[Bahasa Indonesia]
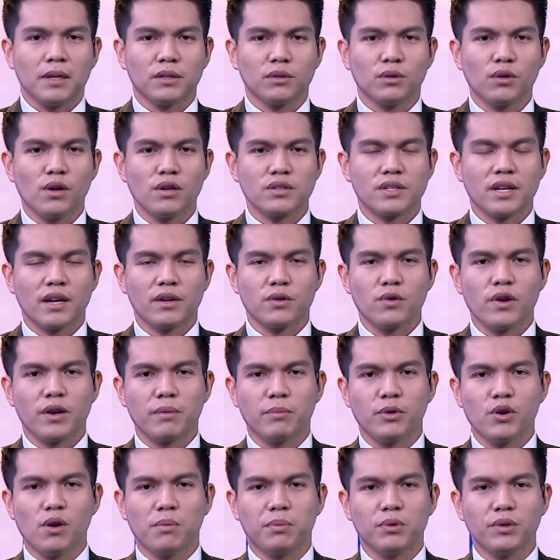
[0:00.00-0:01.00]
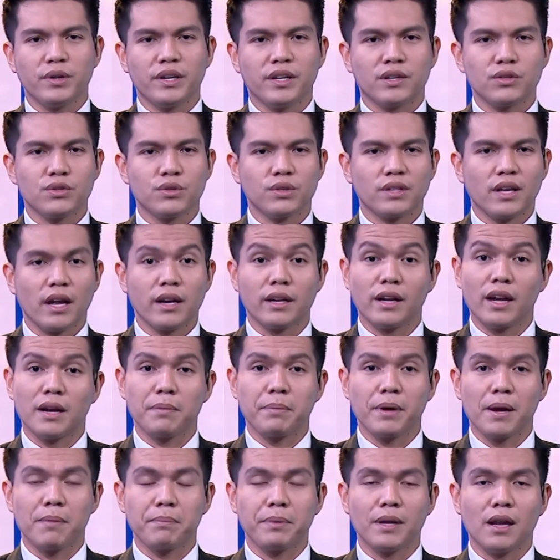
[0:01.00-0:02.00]
Panggung Oscar 2020 dikejutkan
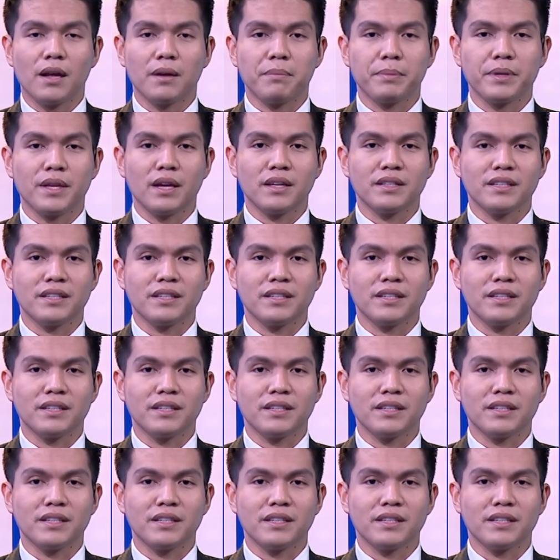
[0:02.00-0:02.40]
dengan penampilan